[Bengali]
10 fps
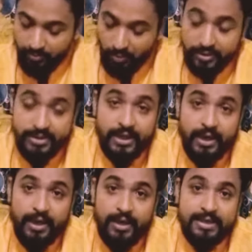বলছি
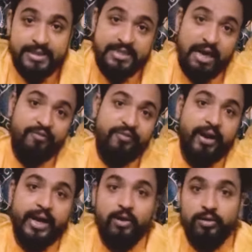
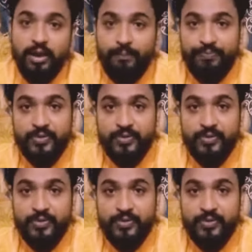জাফরানের কথা